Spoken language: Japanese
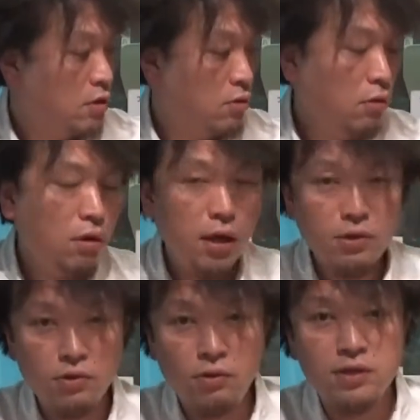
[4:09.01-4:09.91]
老
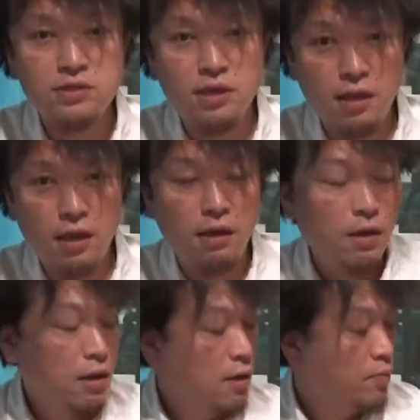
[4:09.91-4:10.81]
眼鏡忘れて
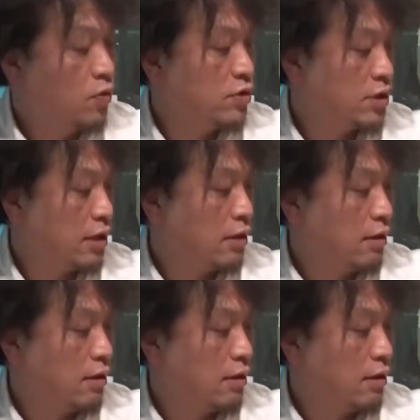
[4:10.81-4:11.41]
もうさ